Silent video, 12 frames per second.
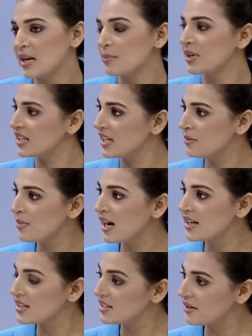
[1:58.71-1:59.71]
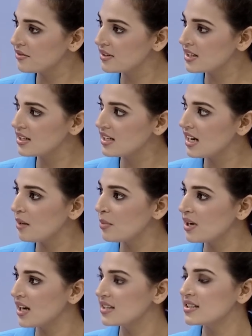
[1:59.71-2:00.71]
বাট এর বাইরে ডেফিনেটলি
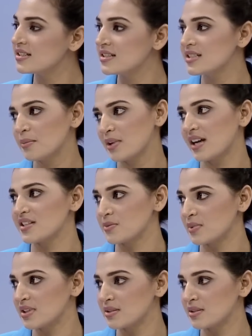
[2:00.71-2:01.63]
আমার আইডেন্টিটি আমার হাজব্যান্ড